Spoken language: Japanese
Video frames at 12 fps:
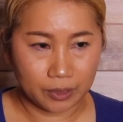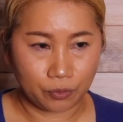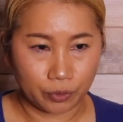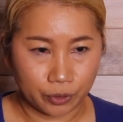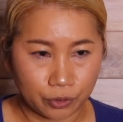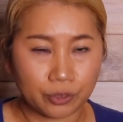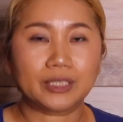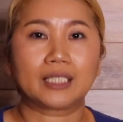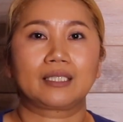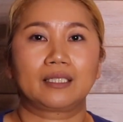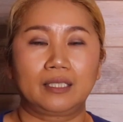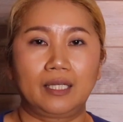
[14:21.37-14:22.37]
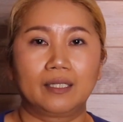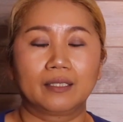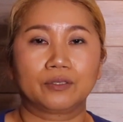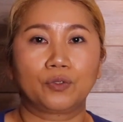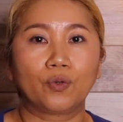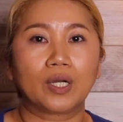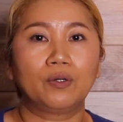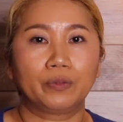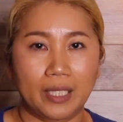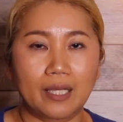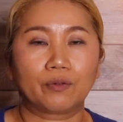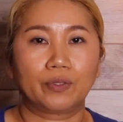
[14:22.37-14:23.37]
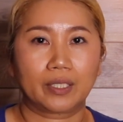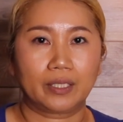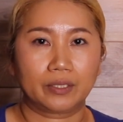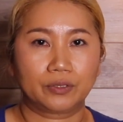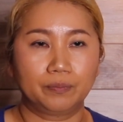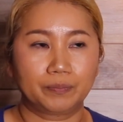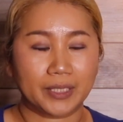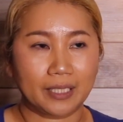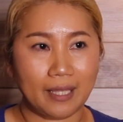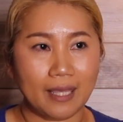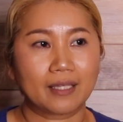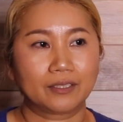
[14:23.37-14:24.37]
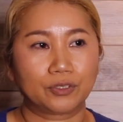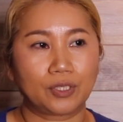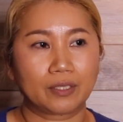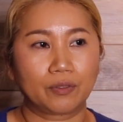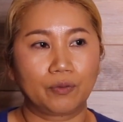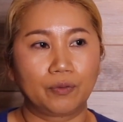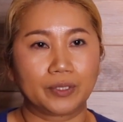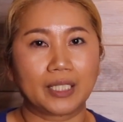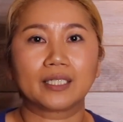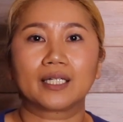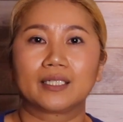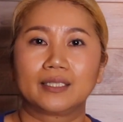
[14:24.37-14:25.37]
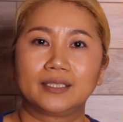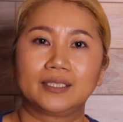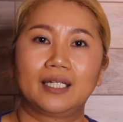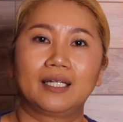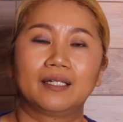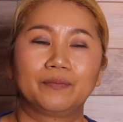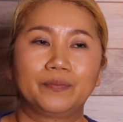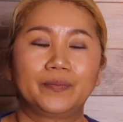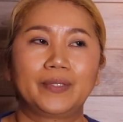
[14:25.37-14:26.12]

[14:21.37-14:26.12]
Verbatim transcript: をするにあたって動画をねこれからまたねあの何かしら、